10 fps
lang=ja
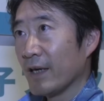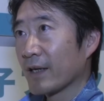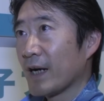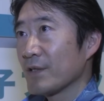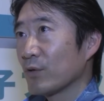て、
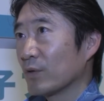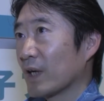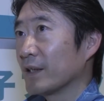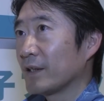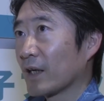解像度
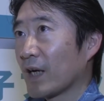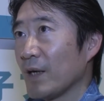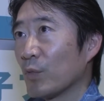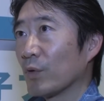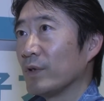はかなり高
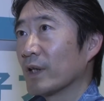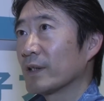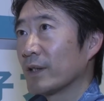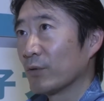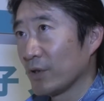いものになっ
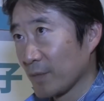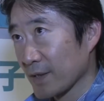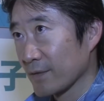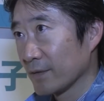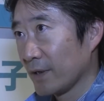ており
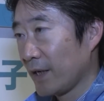ます、